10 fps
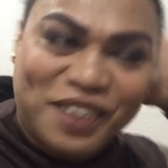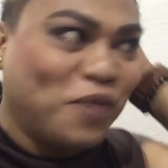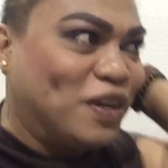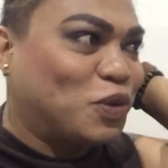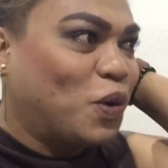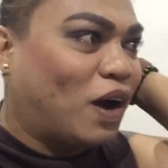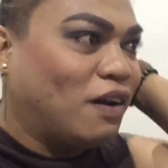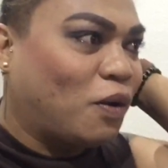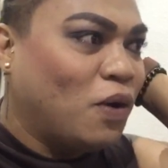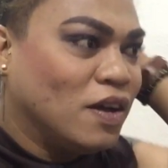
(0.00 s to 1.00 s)
Aray ko,
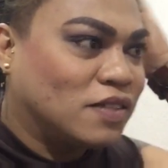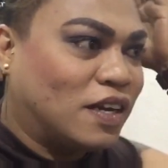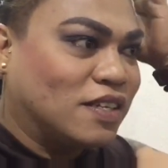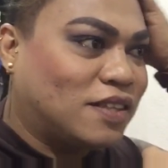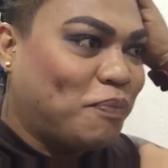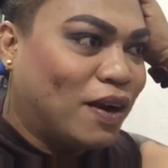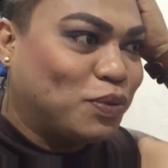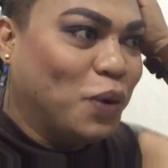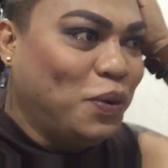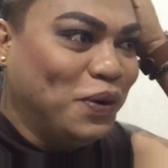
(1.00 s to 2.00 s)
binatukan ako. Sadista
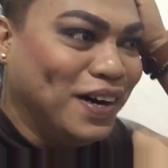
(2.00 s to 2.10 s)
pala to.